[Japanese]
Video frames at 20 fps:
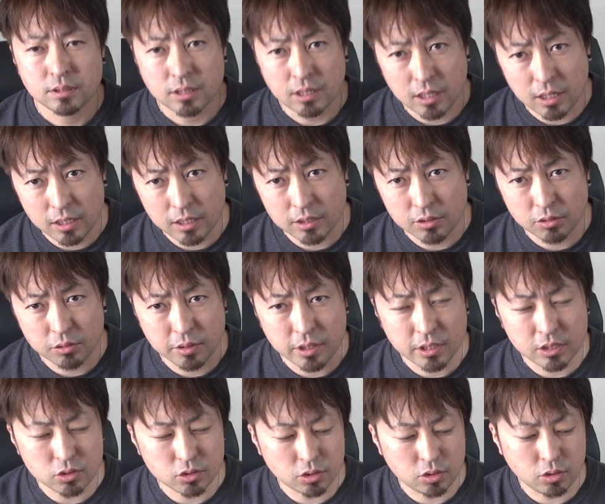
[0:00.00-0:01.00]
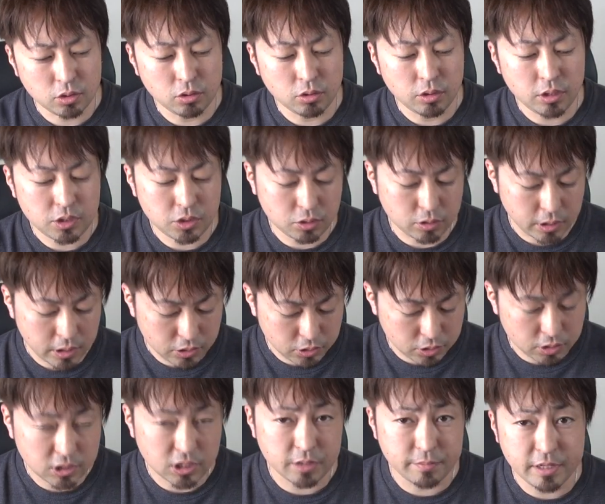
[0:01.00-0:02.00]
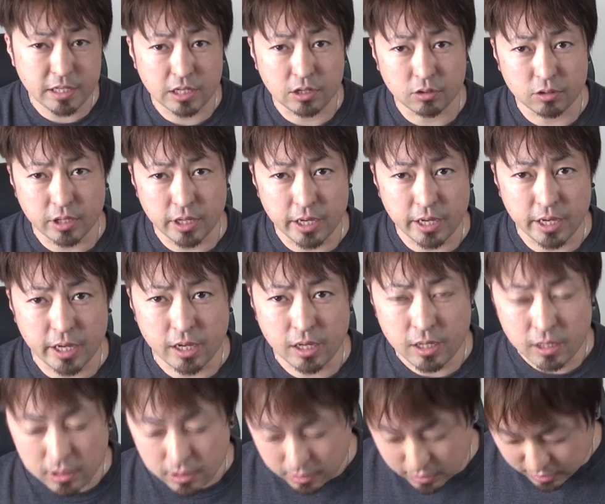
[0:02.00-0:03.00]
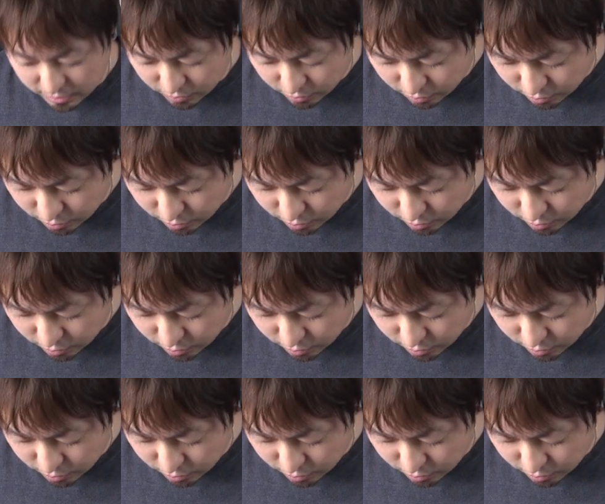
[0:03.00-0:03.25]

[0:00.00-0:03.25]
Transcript: はい、というわけでちょっと一通りちょっと練習してみたので、あ